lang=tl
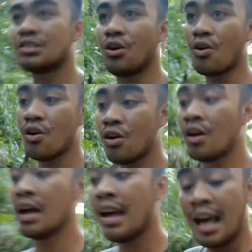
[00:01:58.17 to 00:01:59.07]
So,
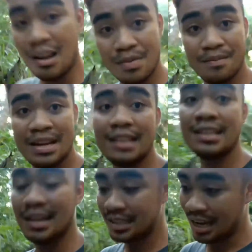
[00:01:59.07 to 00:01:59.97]
alam naman
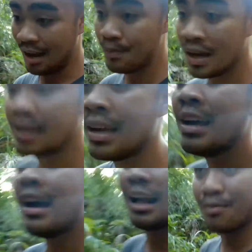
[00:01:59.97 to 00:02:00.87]
natin ang sarap.
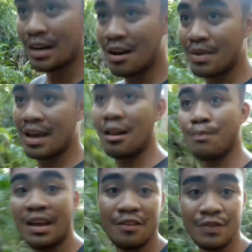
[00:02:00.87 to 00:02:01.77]
Maraming
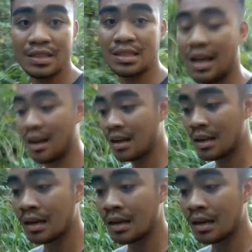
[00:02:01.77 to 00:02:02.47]
health benefits ang